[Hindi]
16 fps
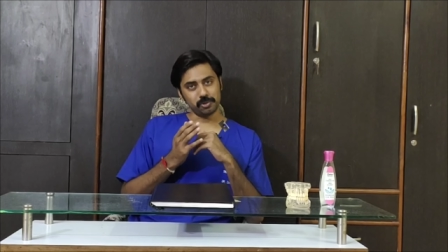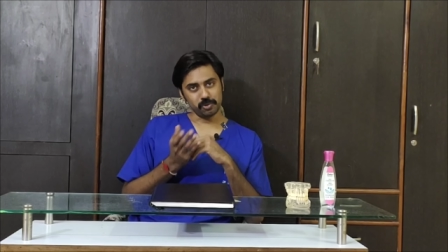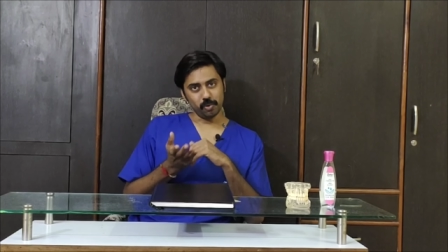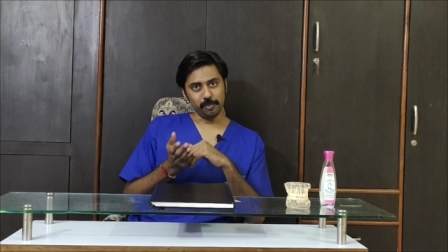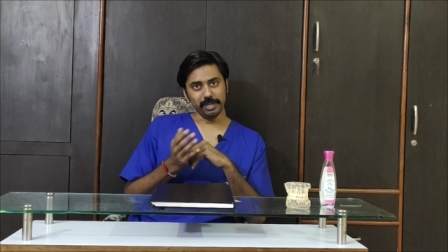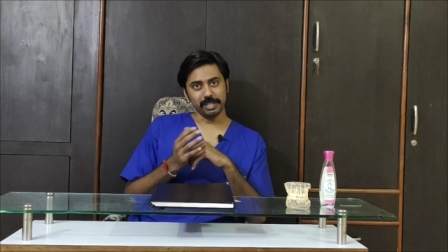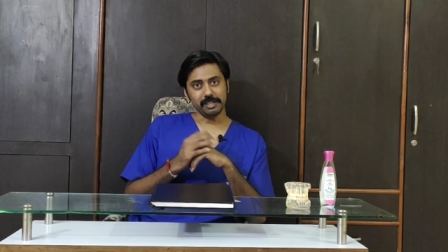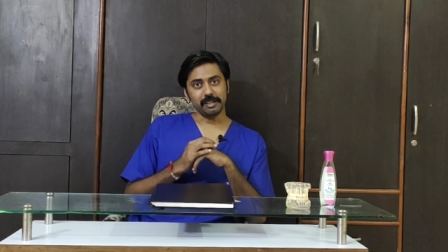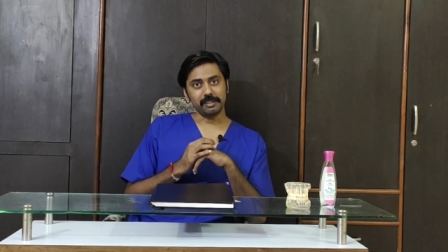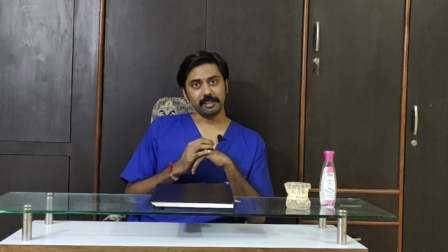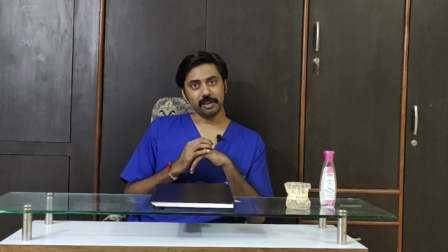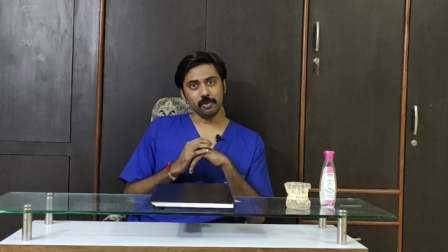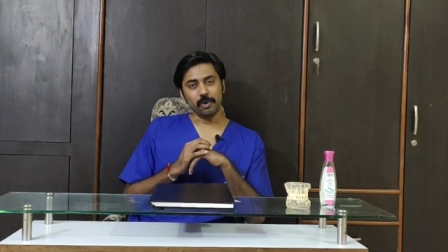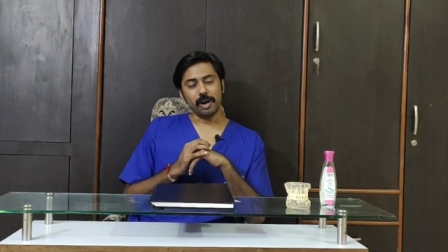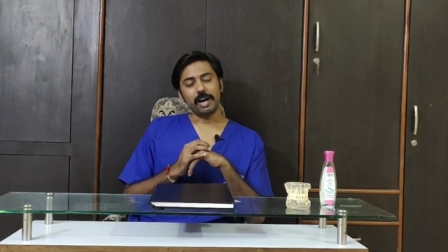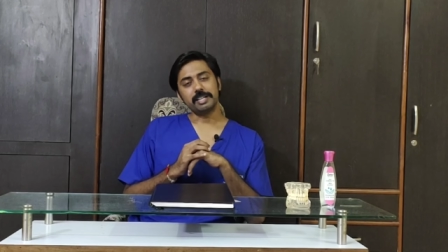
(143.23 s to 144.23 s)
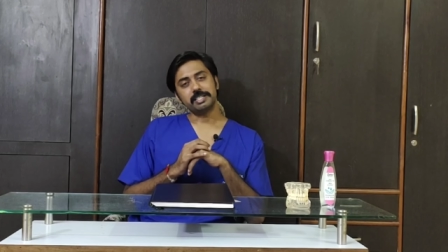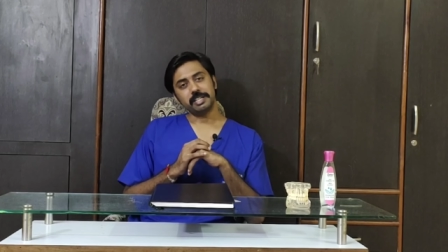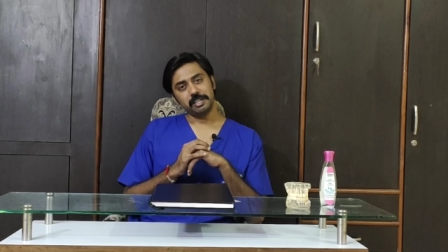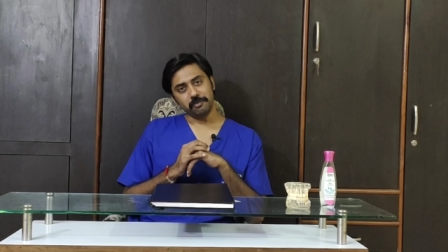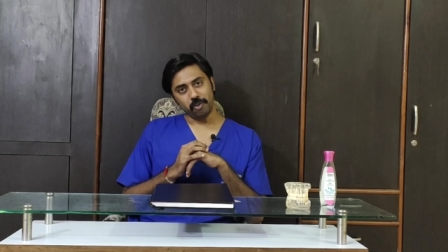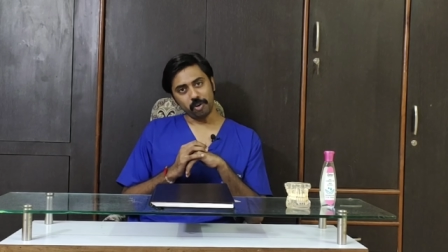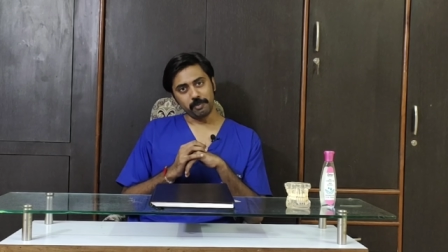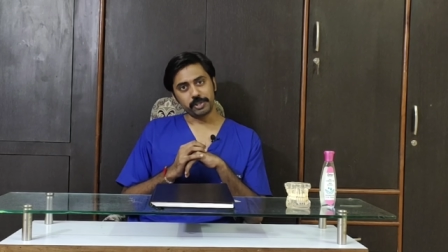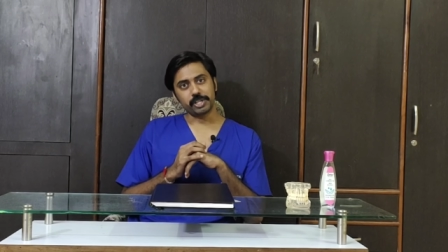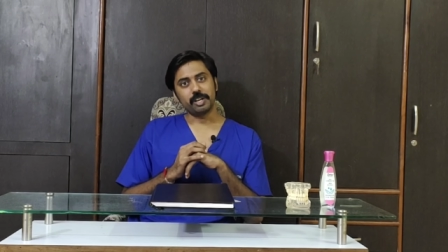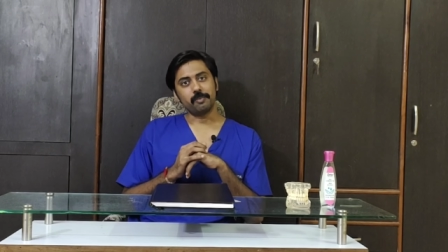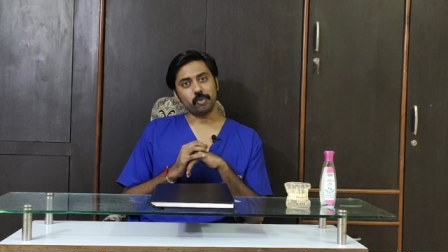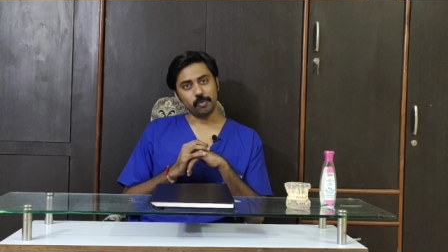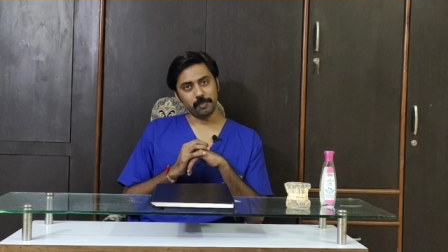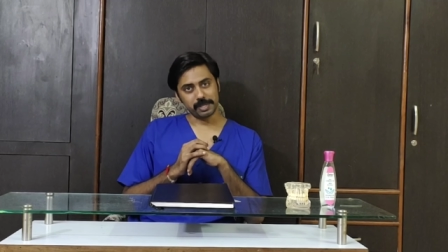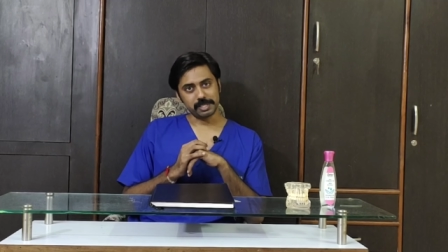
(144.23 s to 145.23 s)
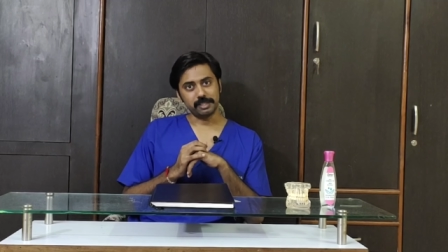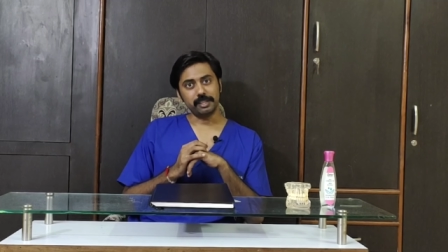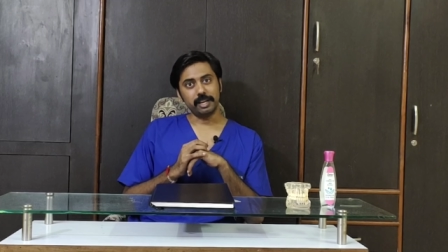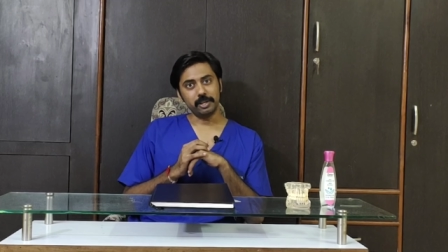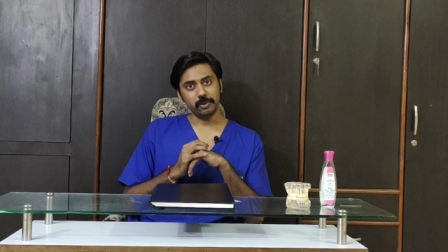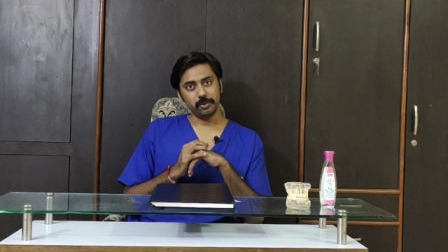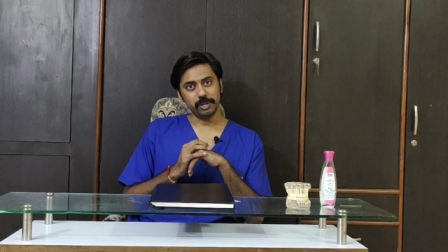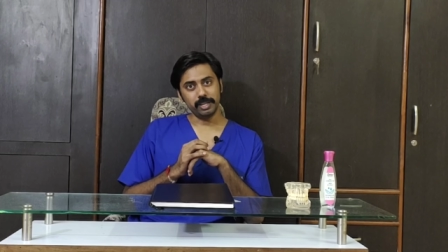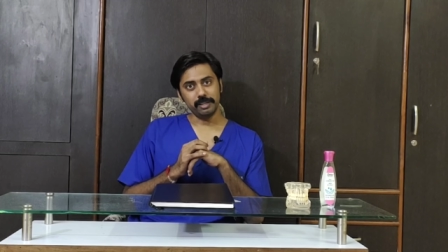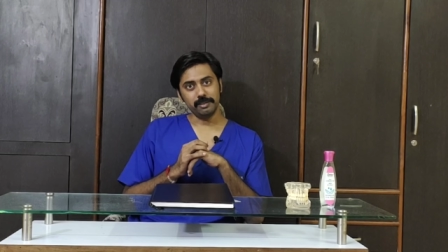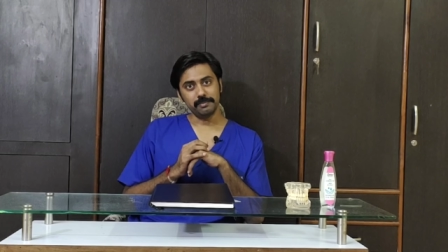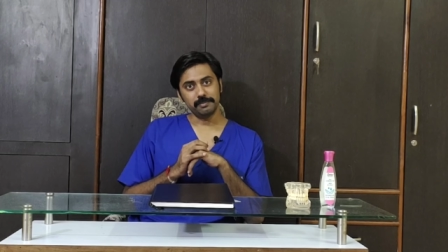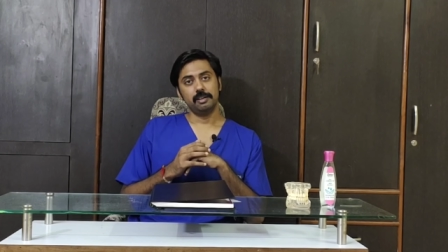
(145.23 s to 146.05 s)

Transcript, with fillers: दोस्तों उम्मीद करता हूँ आज की इन्फॉर्मेशन आपको पसंद आई होगी